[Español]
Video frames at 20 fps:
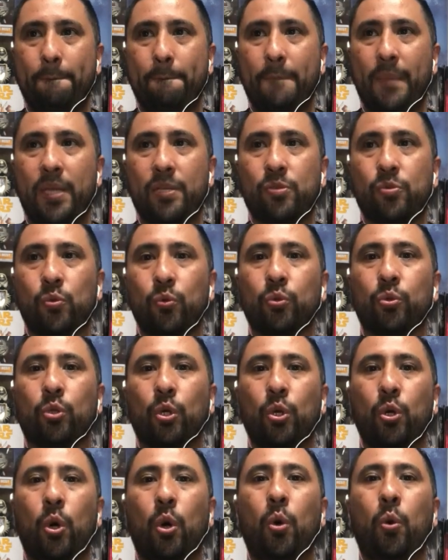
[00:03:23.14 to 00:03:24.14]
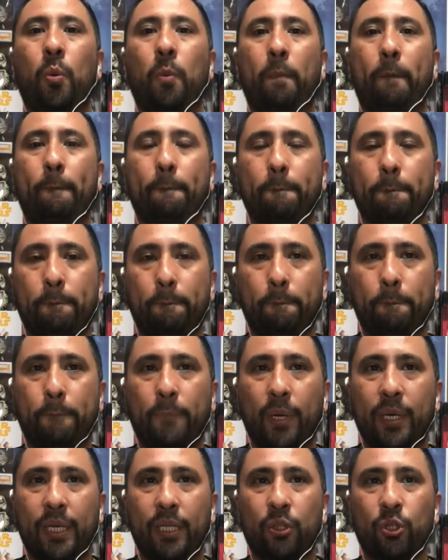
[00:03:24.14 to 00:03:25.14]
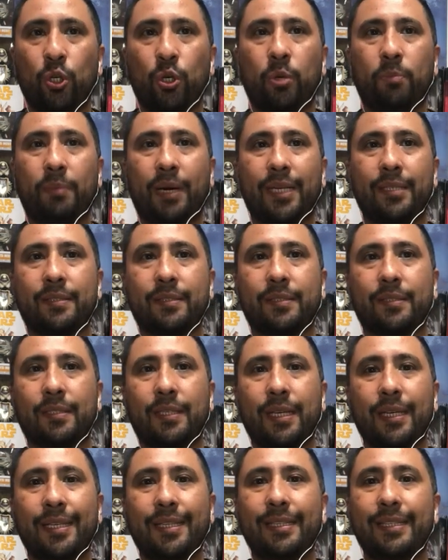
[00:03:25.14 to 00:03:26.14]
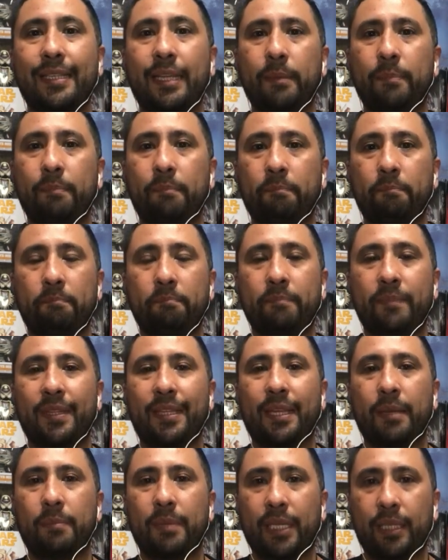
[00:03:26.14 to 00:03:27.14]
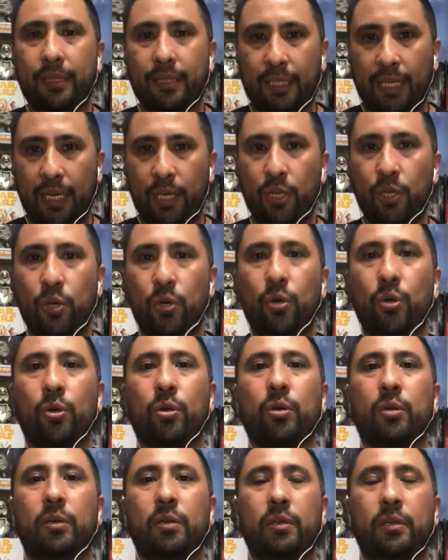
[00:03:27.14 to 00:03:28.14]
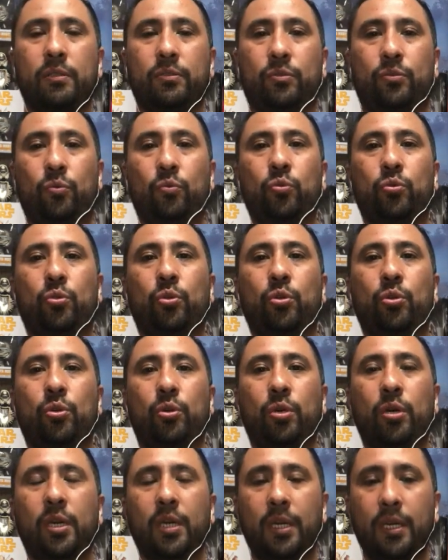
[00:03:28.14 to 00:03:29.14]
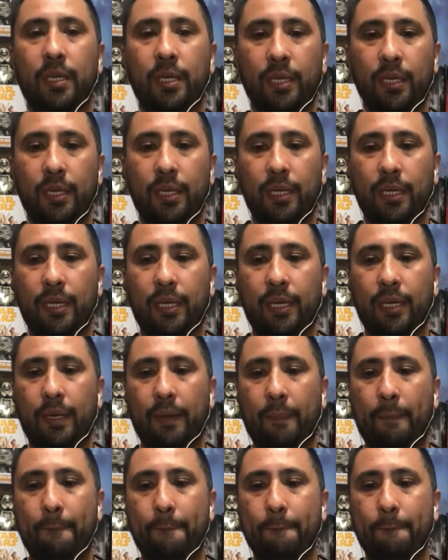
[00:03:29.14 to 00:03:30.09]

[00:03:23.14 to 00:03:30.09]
es un tono un poquito más de, misterio, es un tono eh,